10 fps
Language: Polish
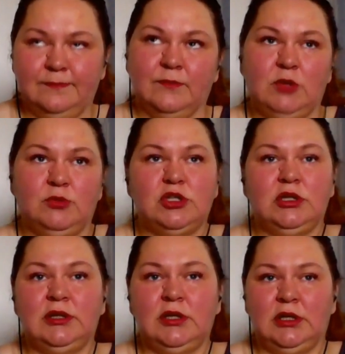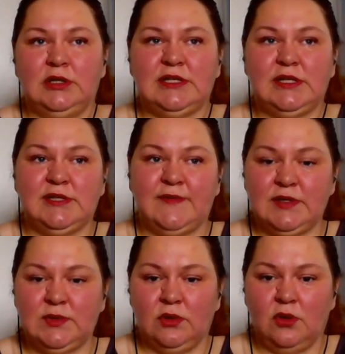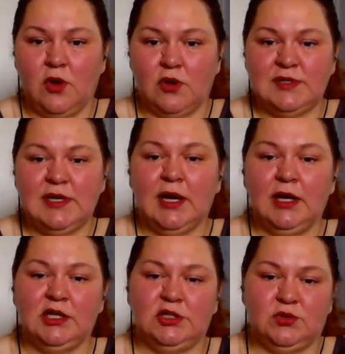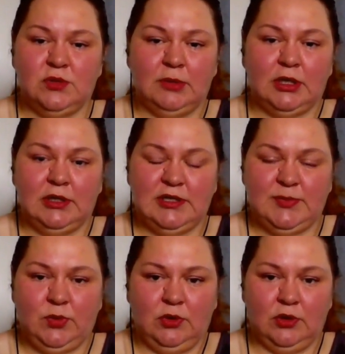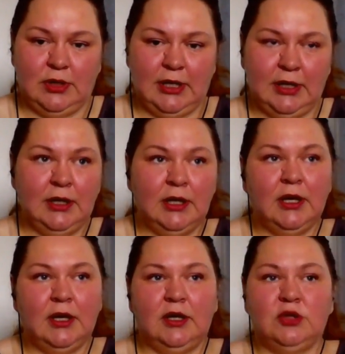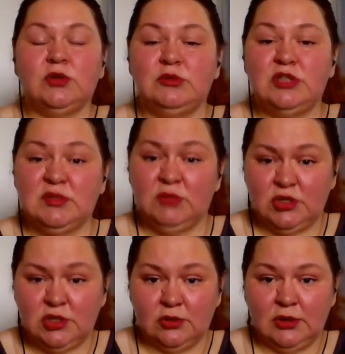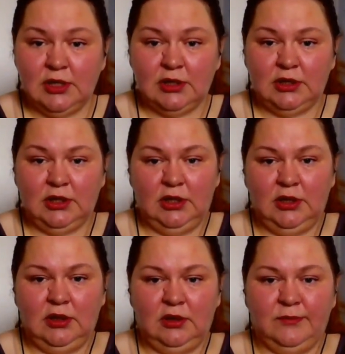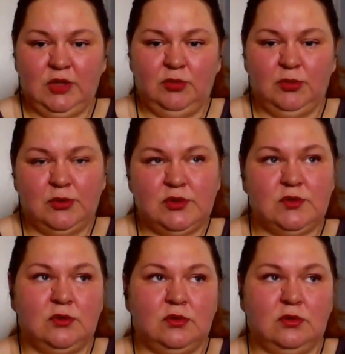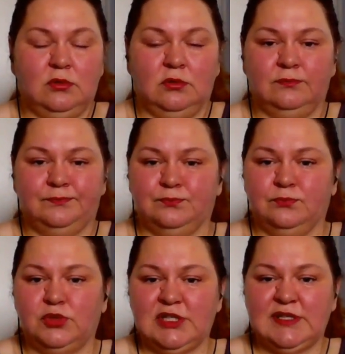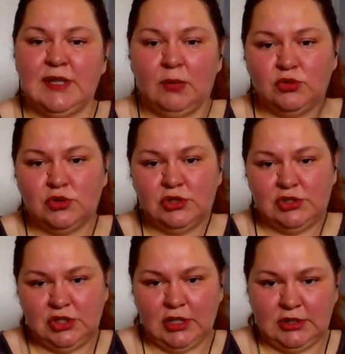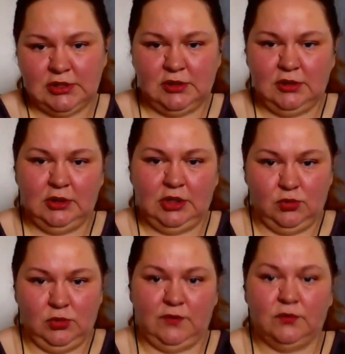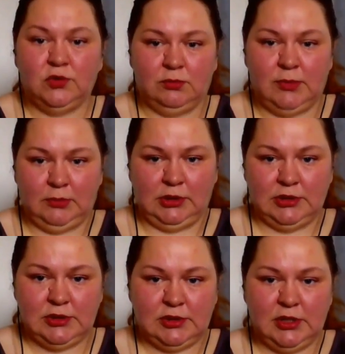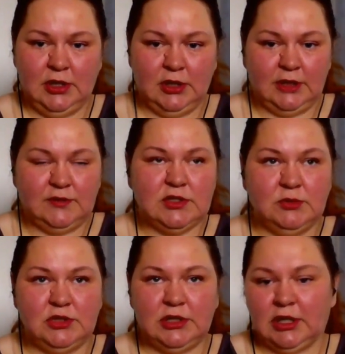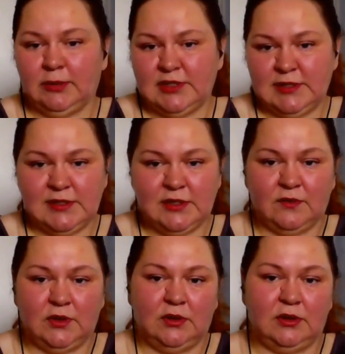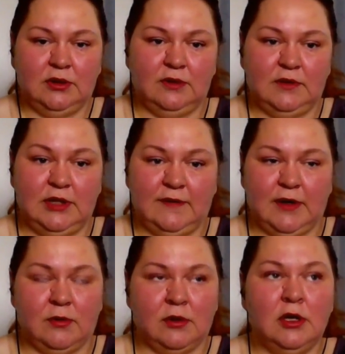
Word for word: może nie tyle niesatysfakcjonujące, ale ja się czułam taka niespełniona, mhm. czułam się zmęczona i, i po prostu przestałam już dostrzegać e, kierunek, w którym mam iść. Mhm. Tak wszystko mi się takie bezsensowne e, wydawało.